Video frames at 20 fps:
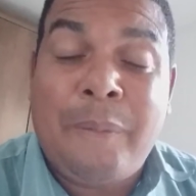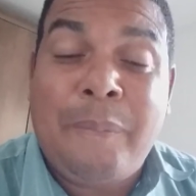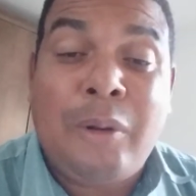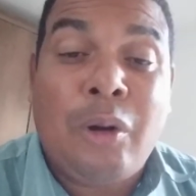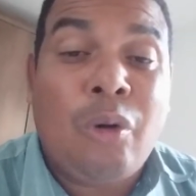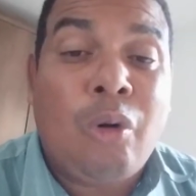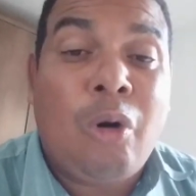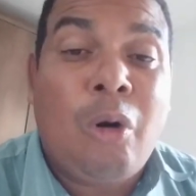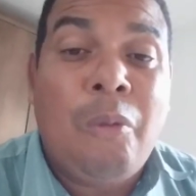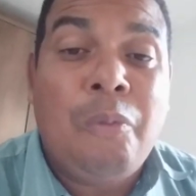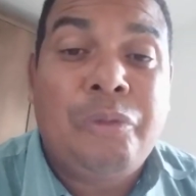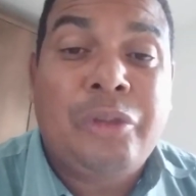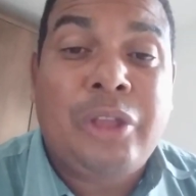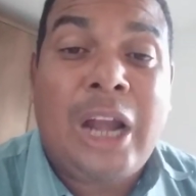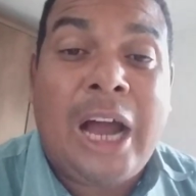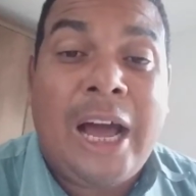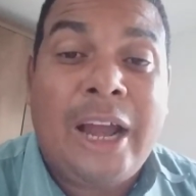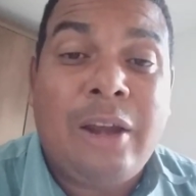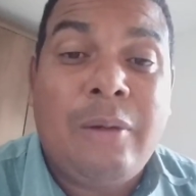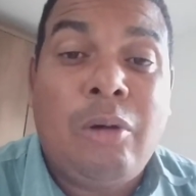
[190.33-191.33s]
Pelo
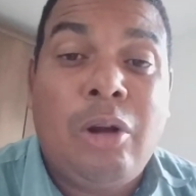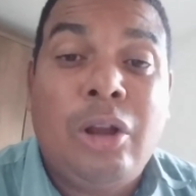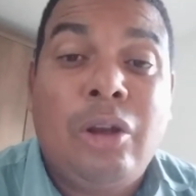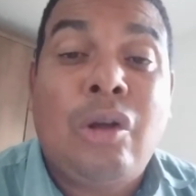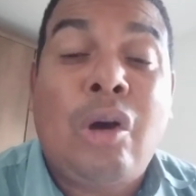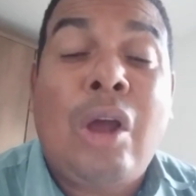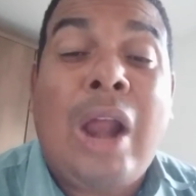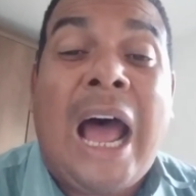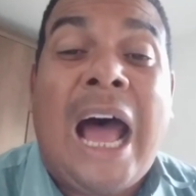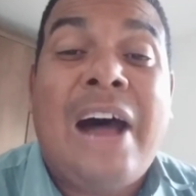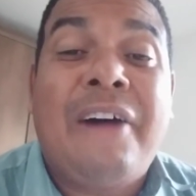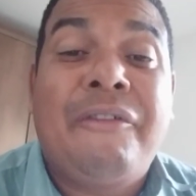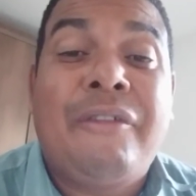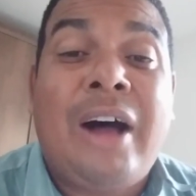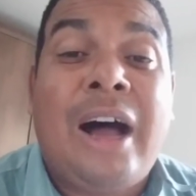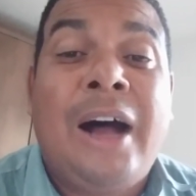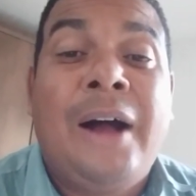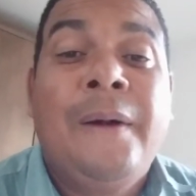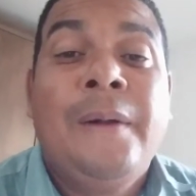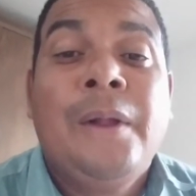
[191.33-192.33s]
contrário, irmão, ele
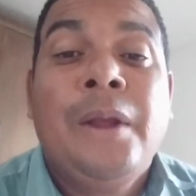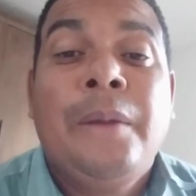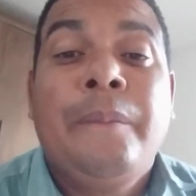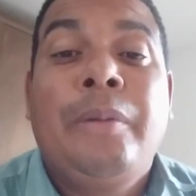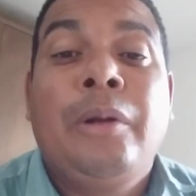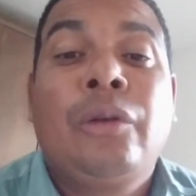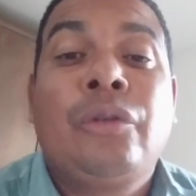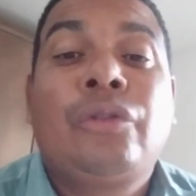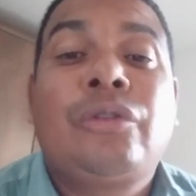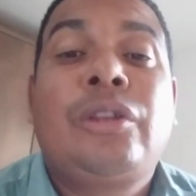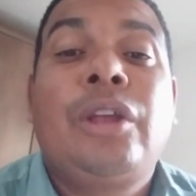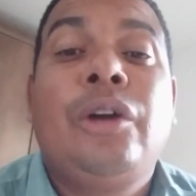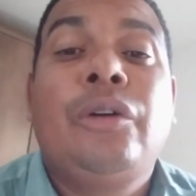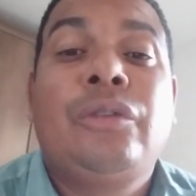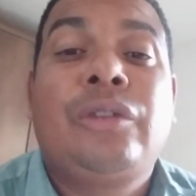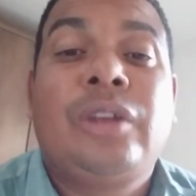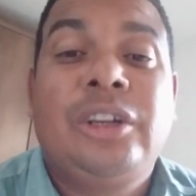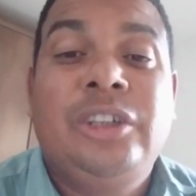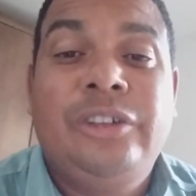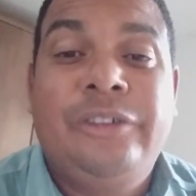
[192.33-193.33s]
orava pelos
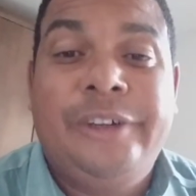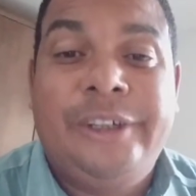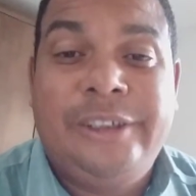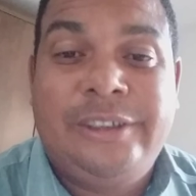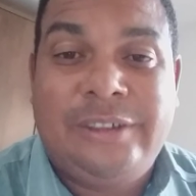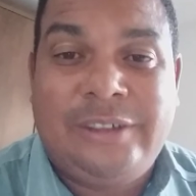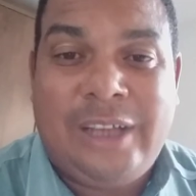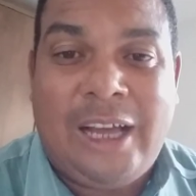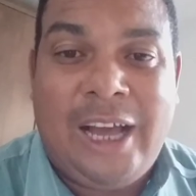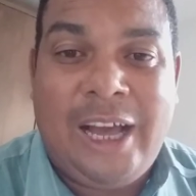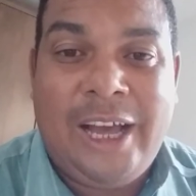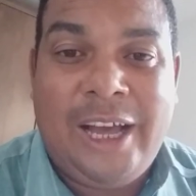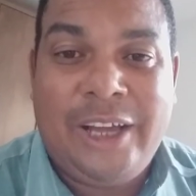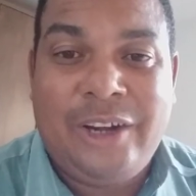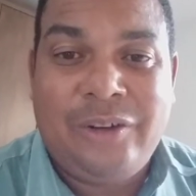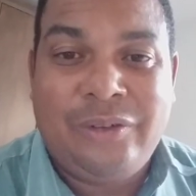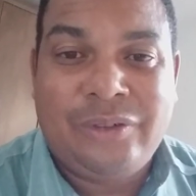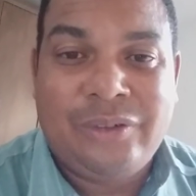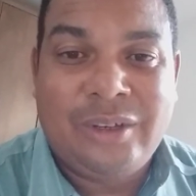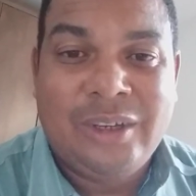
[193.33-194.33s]
teus
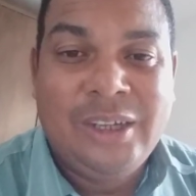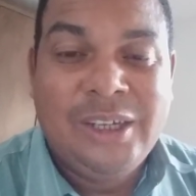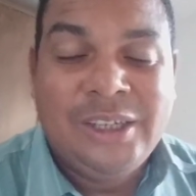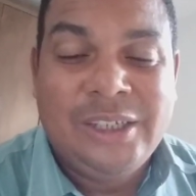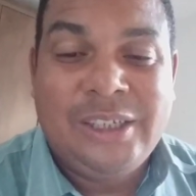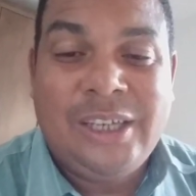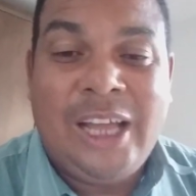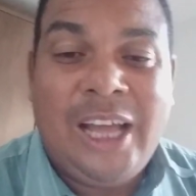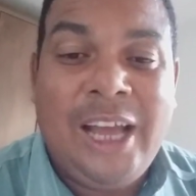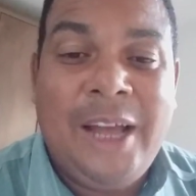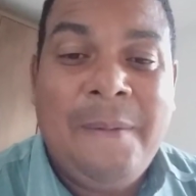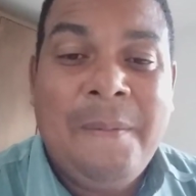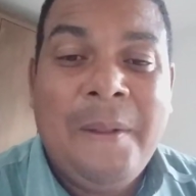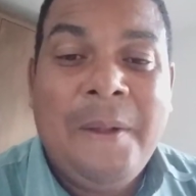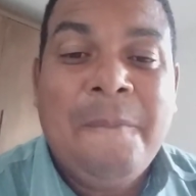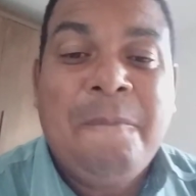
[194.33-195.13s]
adversários, né?